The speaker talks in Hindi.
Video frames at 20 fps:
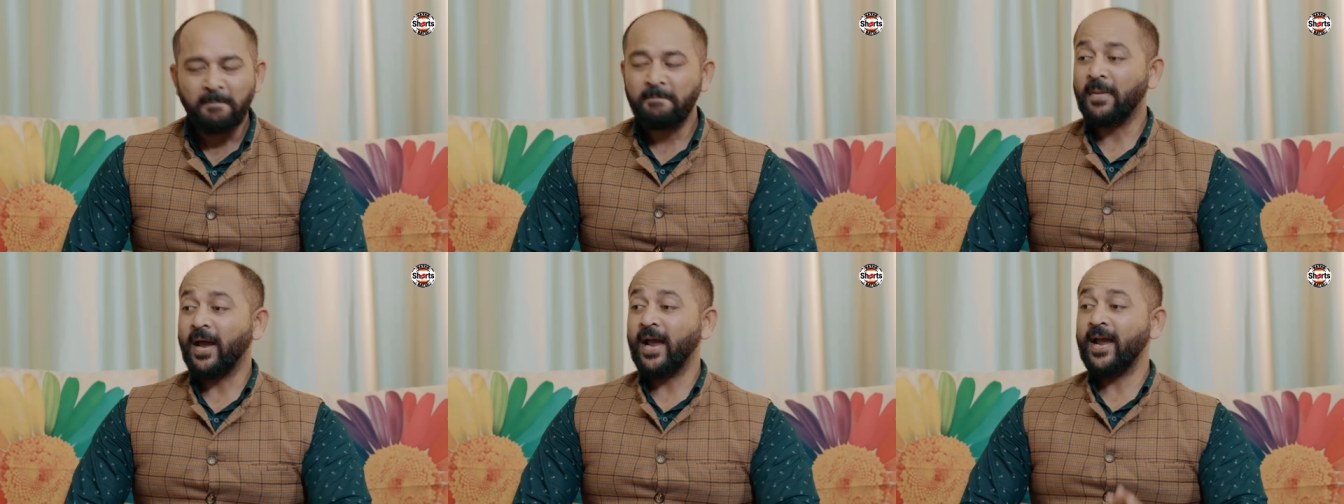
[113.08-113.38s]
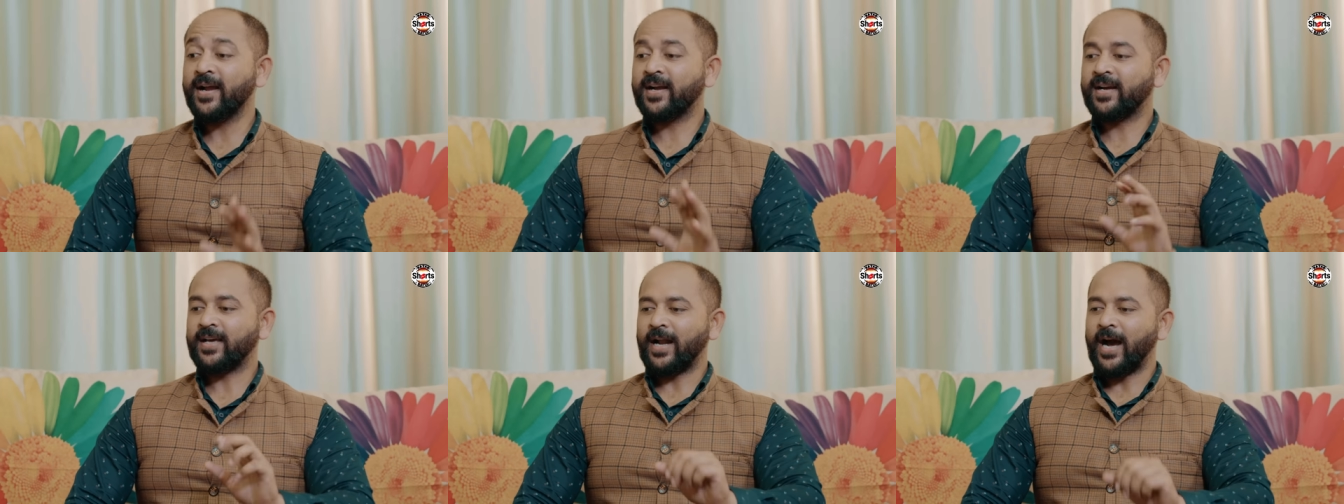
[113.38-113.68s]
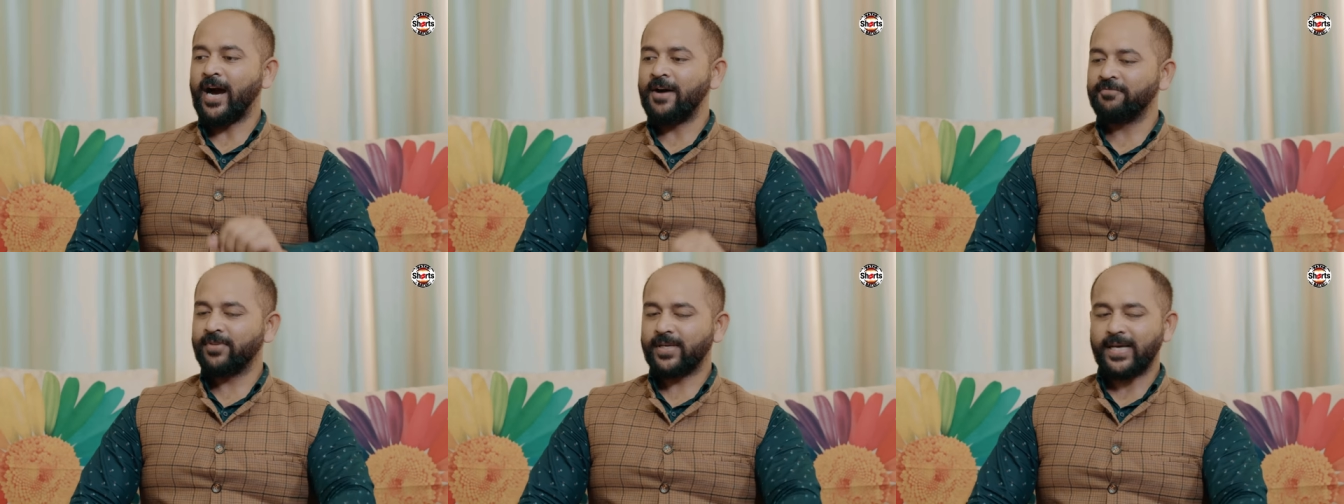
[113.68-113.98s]
मैं एक
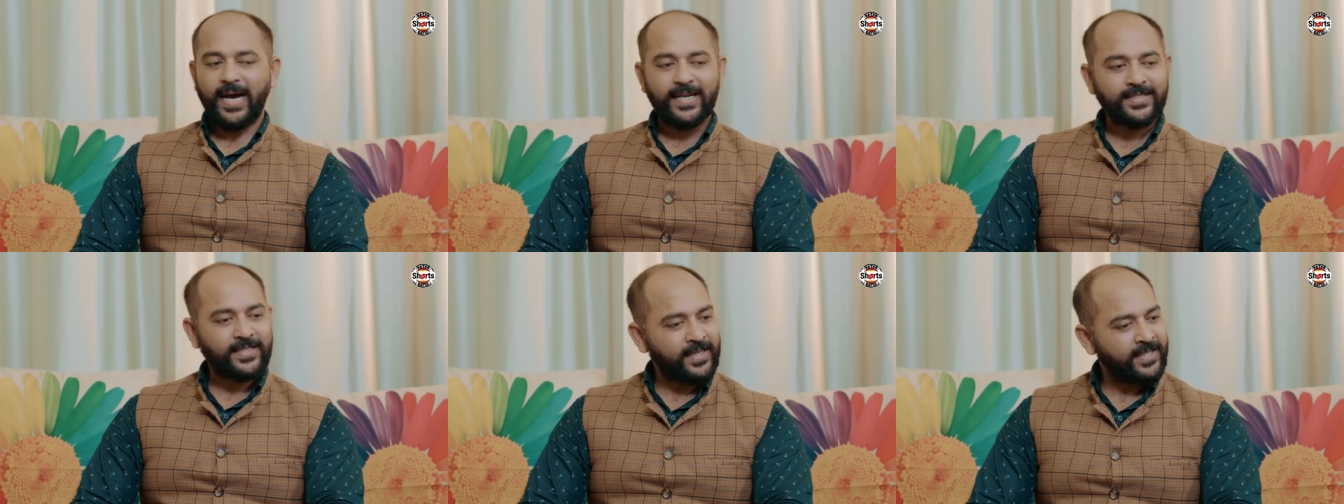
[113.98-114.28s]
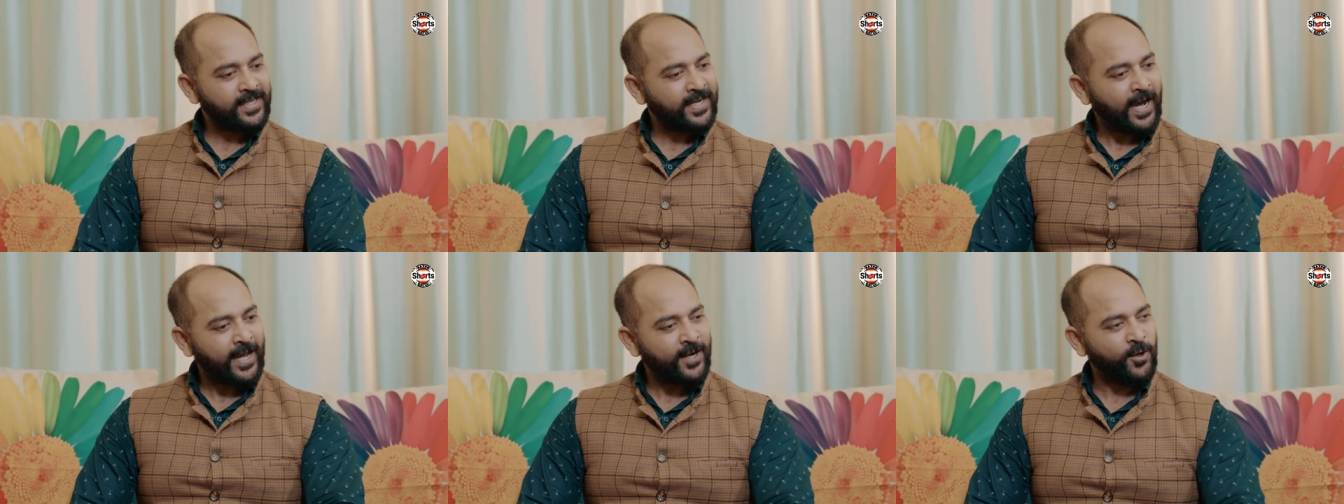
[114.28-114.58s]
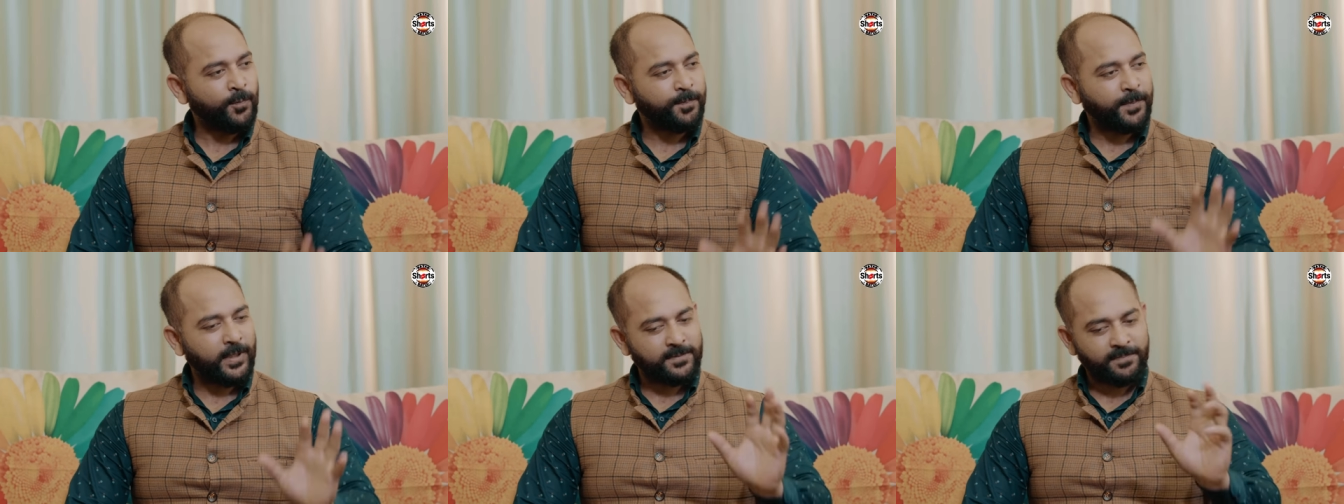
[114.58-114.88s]
ग्राम विकास अधिकारी
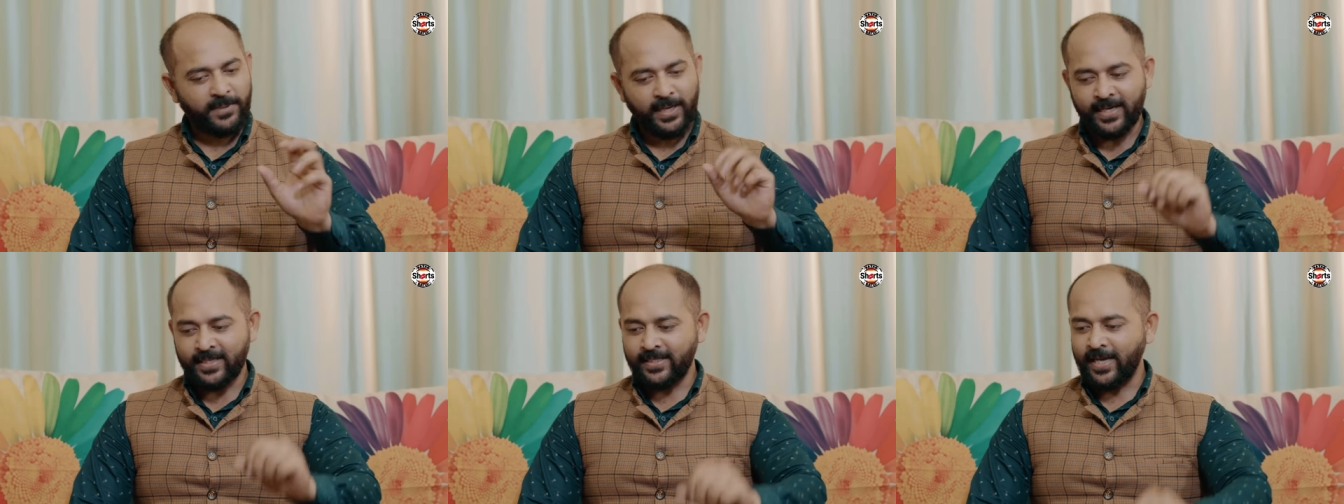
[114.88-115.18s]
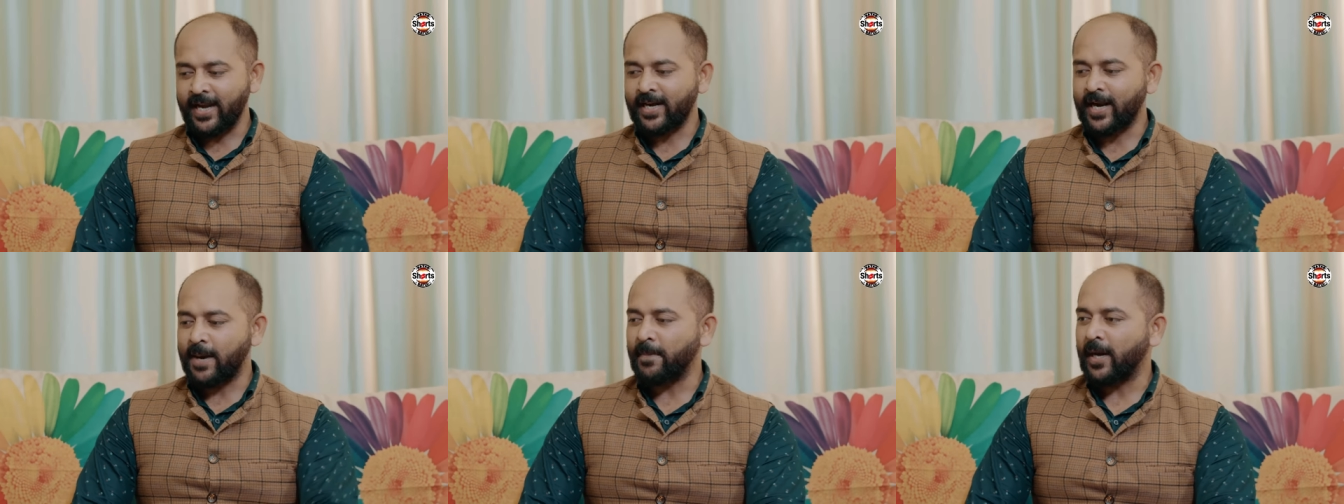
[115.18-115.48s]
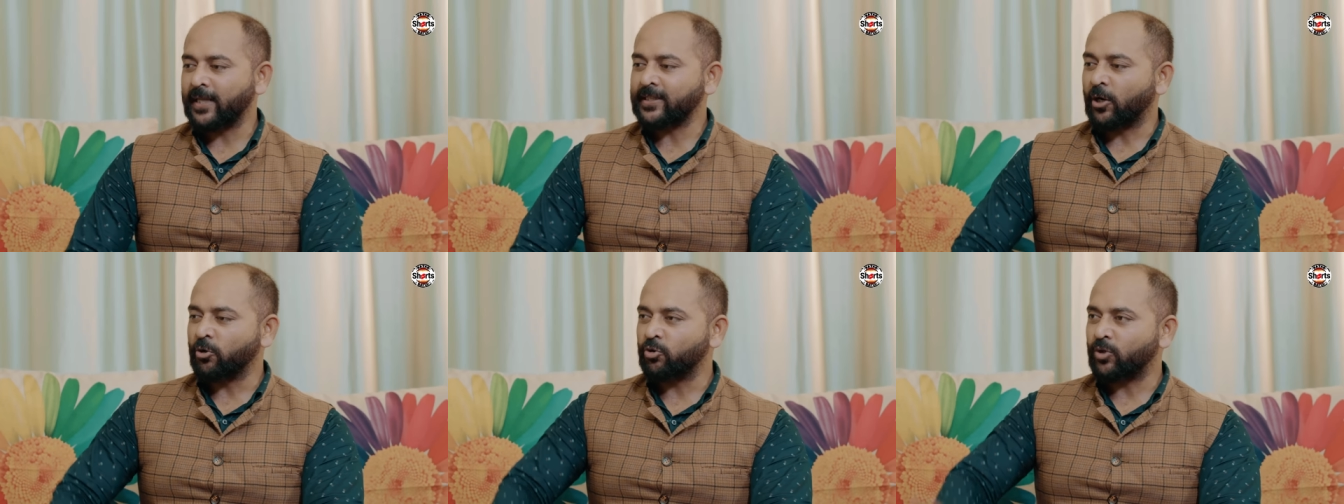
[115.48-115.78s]
हूँ पचपन हजार
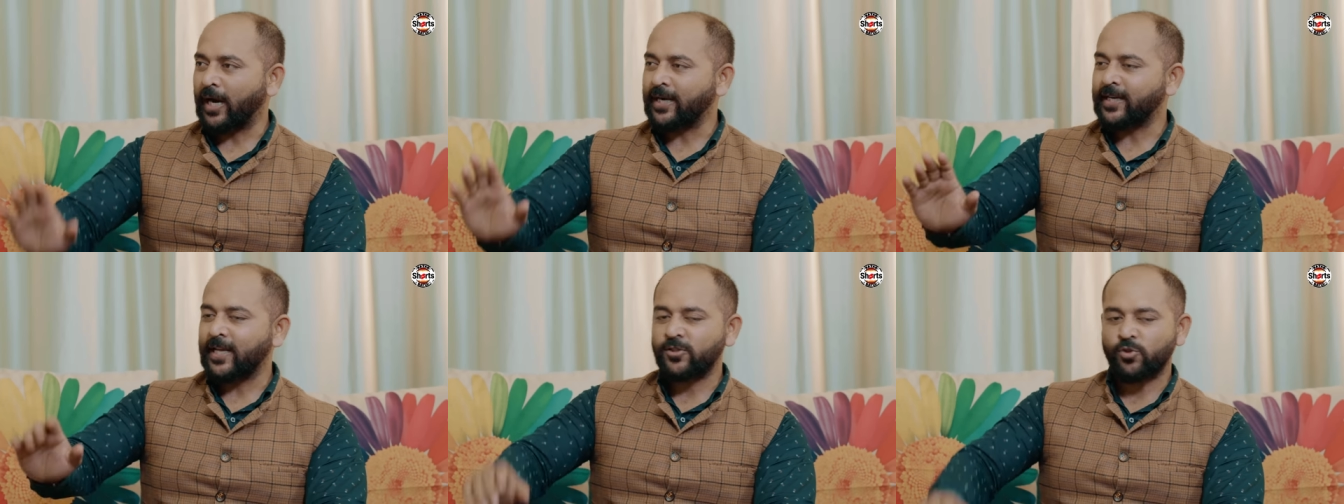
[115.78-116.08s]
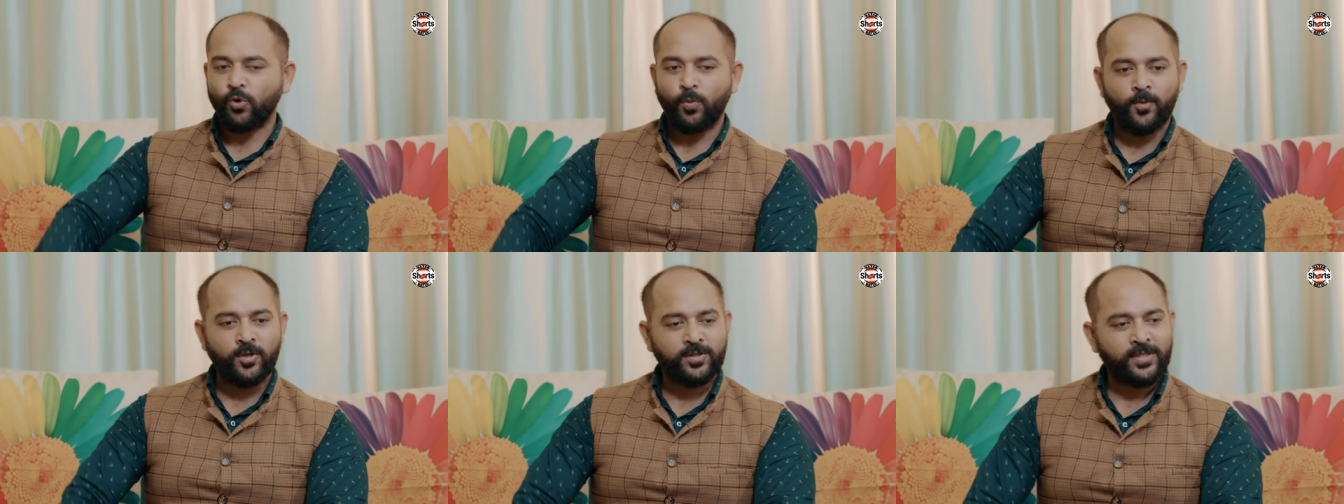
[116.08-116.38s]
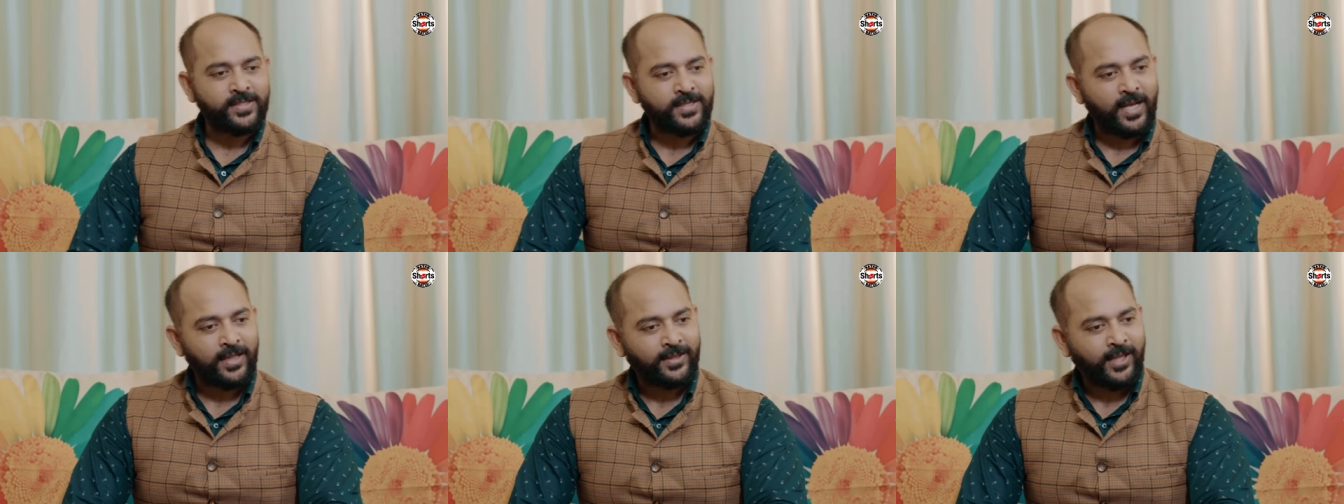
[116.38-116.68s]
कमाता हूँ टाटा सुमो
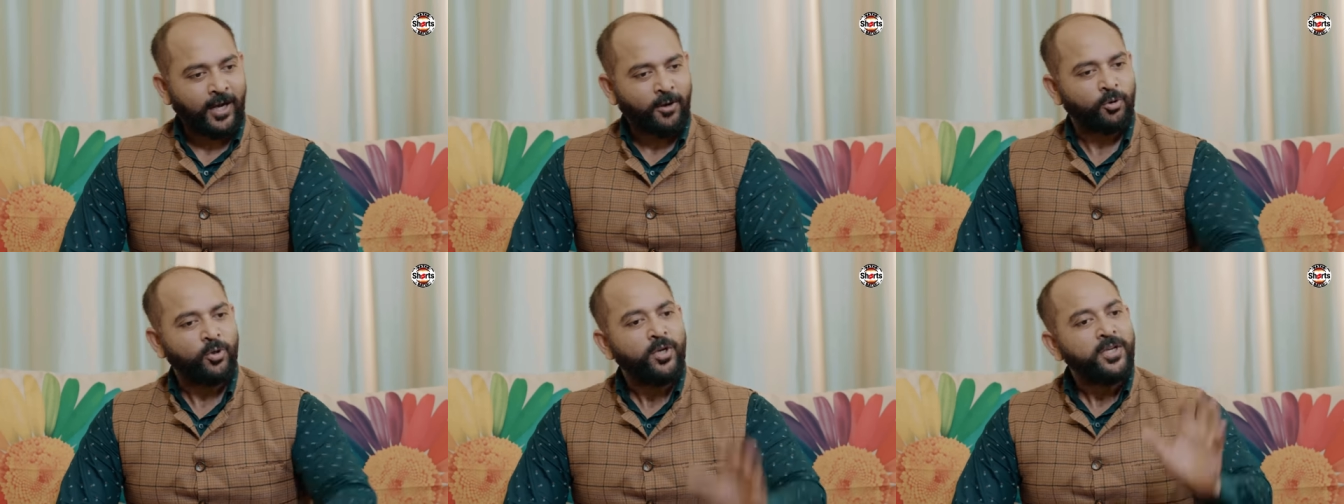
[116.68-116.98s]
से चलता हूँ